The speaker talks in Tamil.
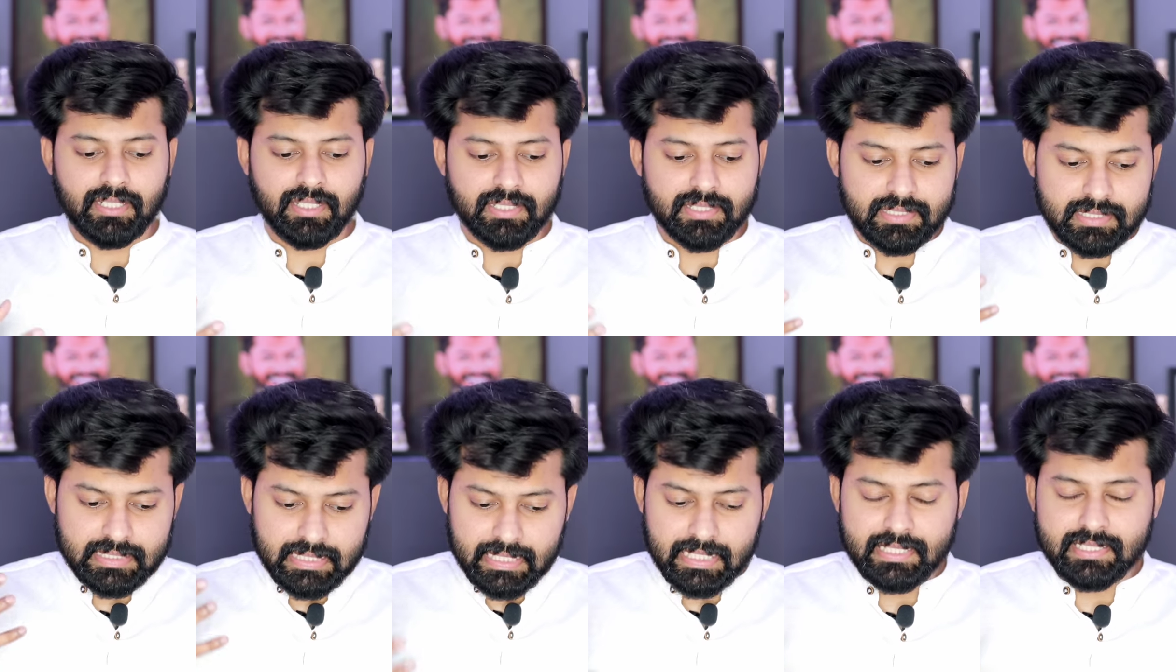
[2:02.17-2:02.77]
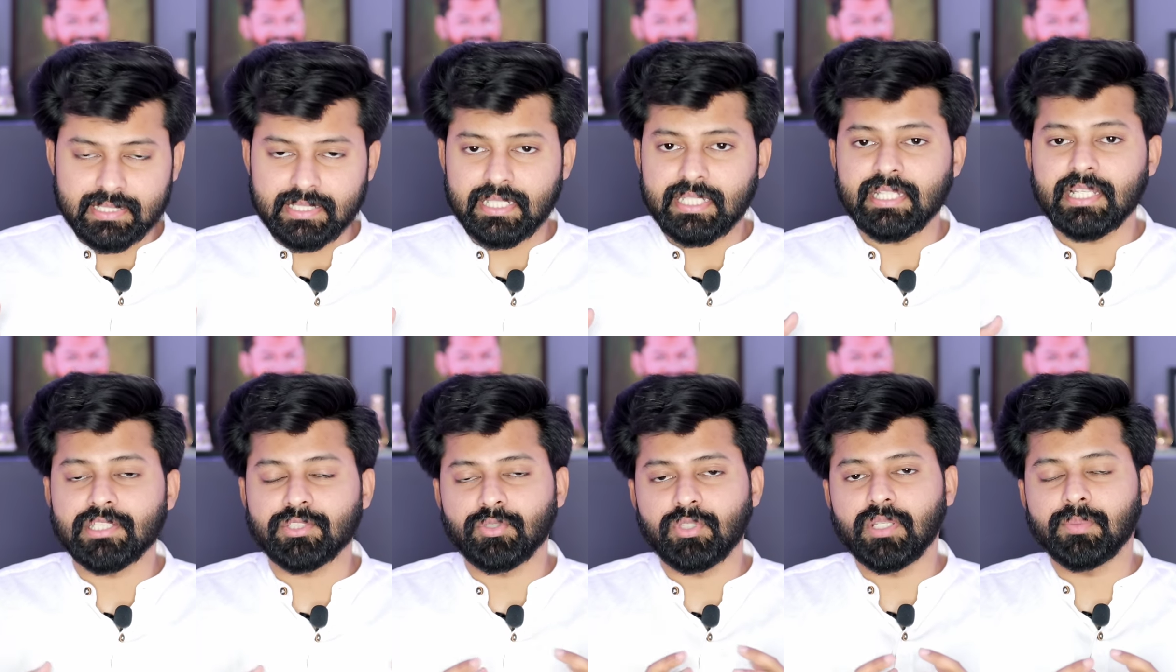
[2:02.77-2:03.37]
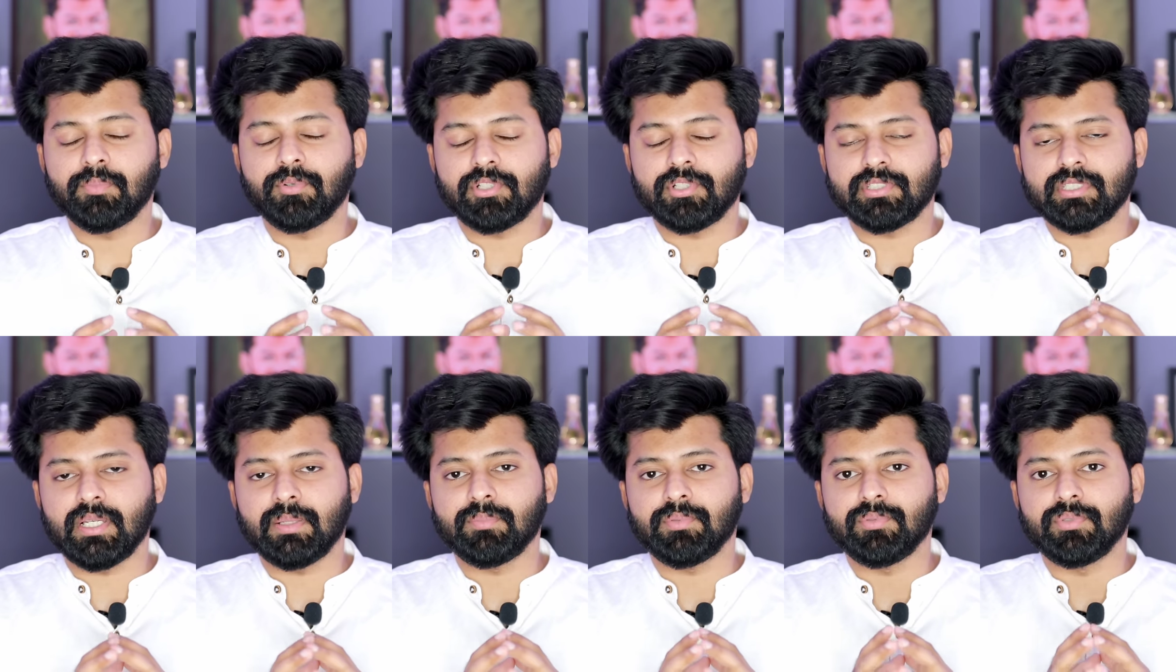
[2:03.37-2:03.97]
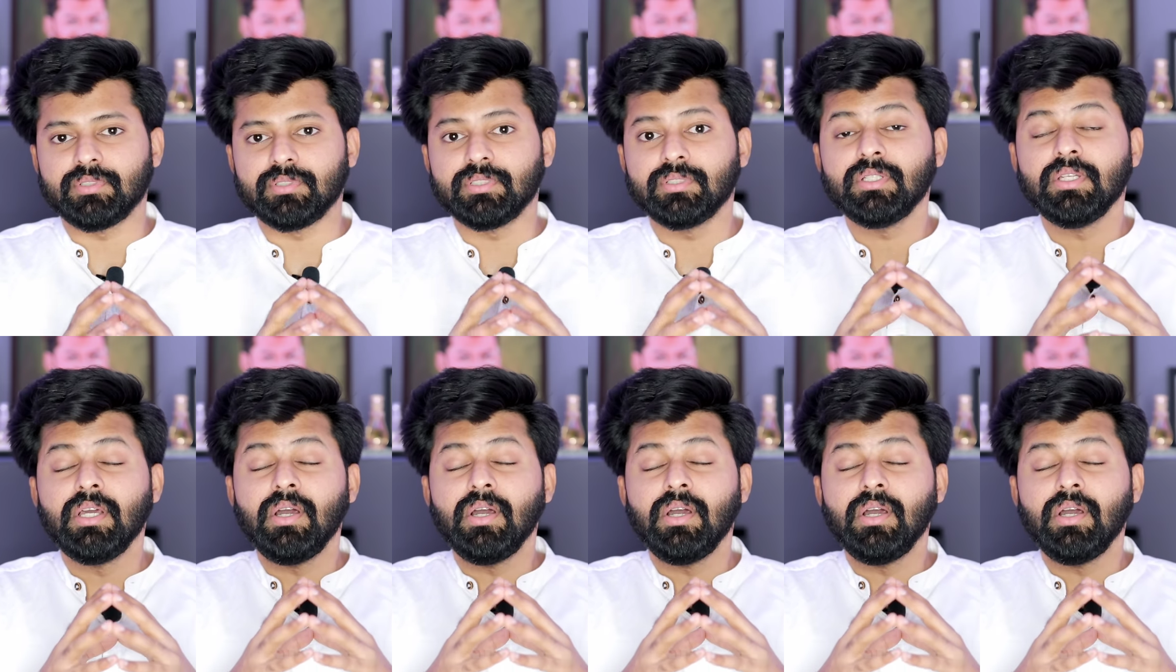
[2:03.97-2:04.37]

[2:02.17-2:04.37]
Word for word: அப்படின்னா சீரியஸ்லி நான் சொல்ல போகிற ஷாம்பு வந்து